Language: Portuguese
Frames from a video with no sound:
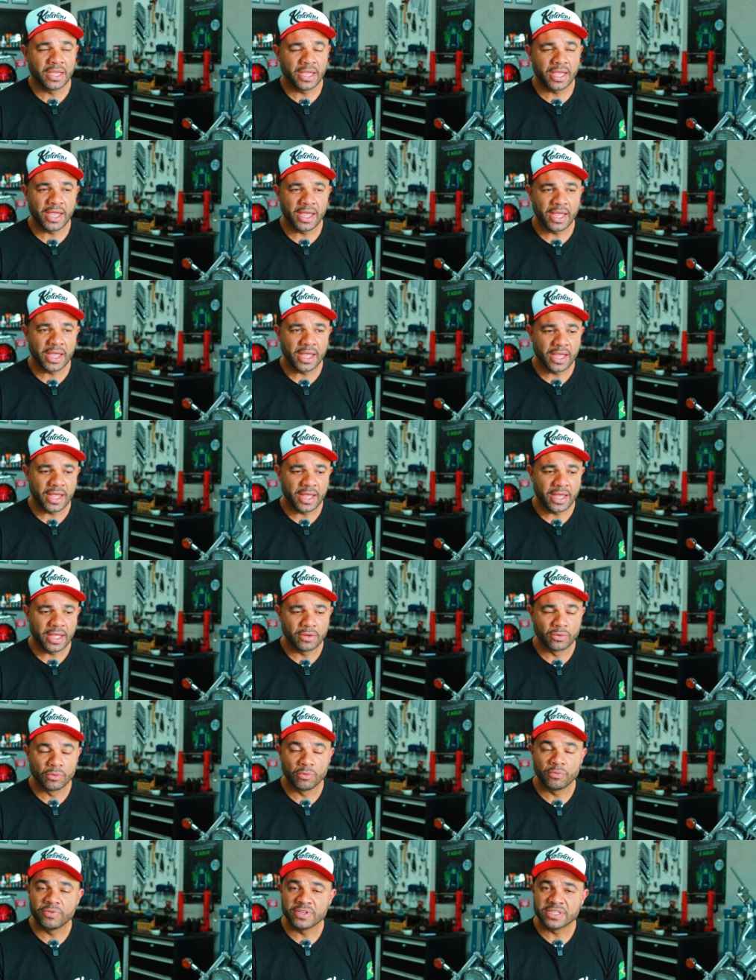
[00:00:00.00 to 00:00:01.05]
é,
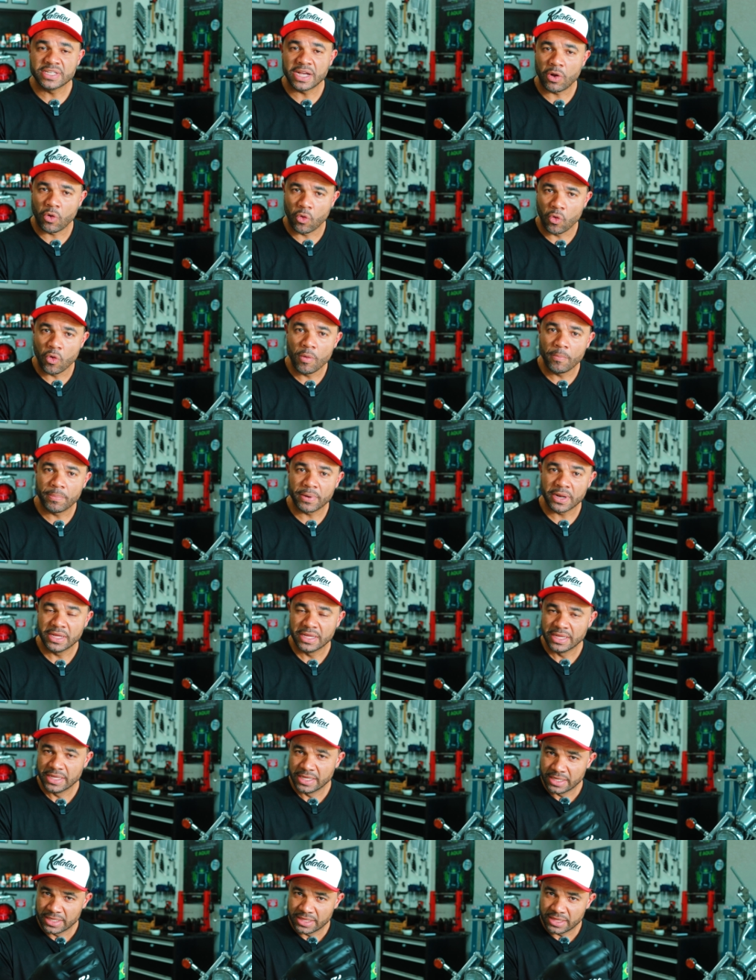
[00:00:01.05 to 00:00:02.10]
eu não fiz a compra
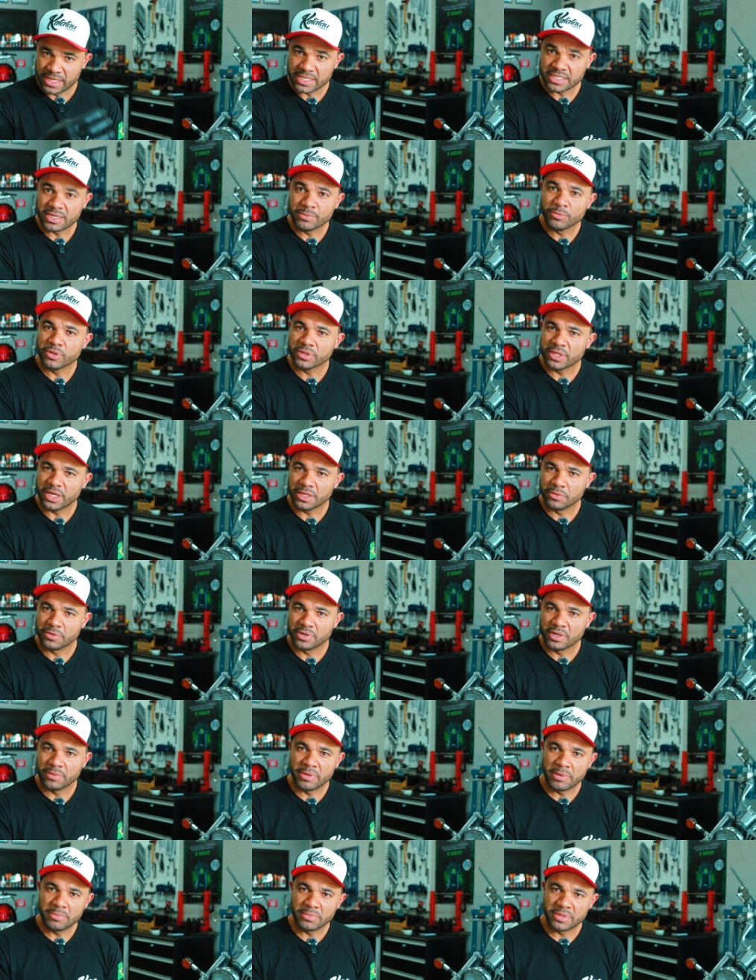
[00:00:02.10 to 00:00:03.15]
dessa montadora
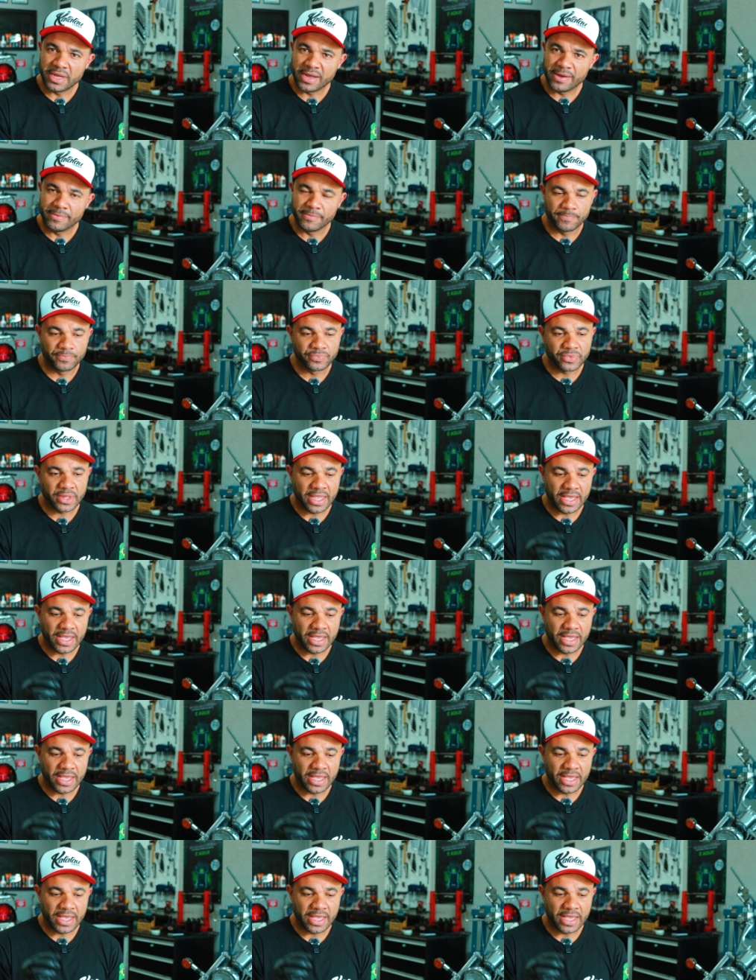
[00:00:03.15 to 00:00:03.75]
da BMW.